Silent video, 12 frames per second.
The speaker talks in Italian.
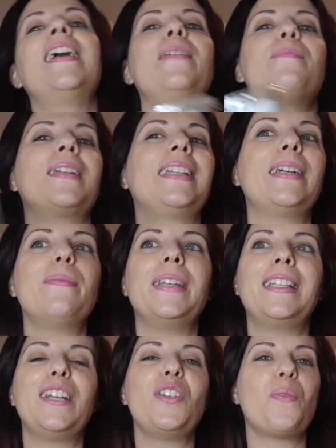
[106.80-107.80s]

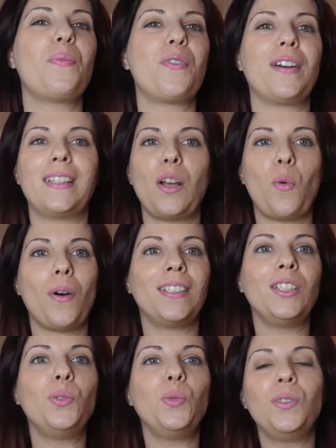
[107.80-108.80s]
Praticamente le ho provate
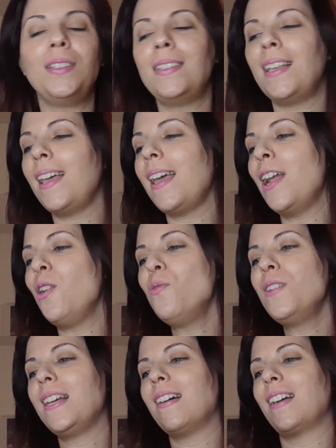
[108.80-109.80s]
quasi tutte e
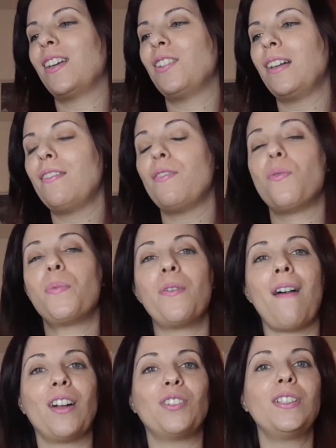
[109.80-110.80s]
l'unica che non avevo
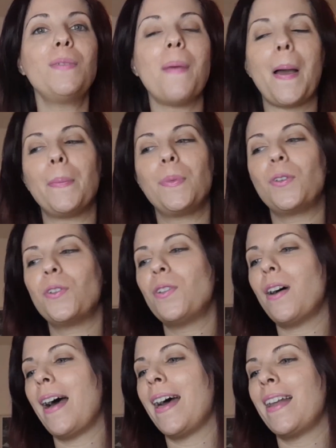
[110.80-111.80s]
provato di
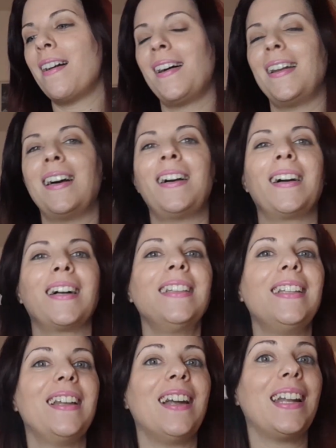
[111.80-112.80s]
Pepco era la
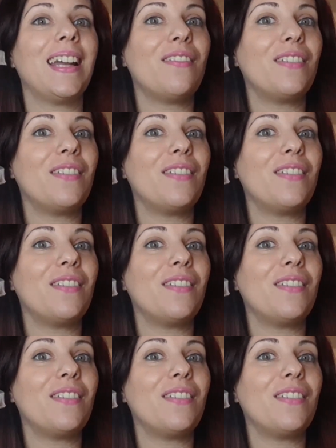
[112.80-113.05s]
candela alla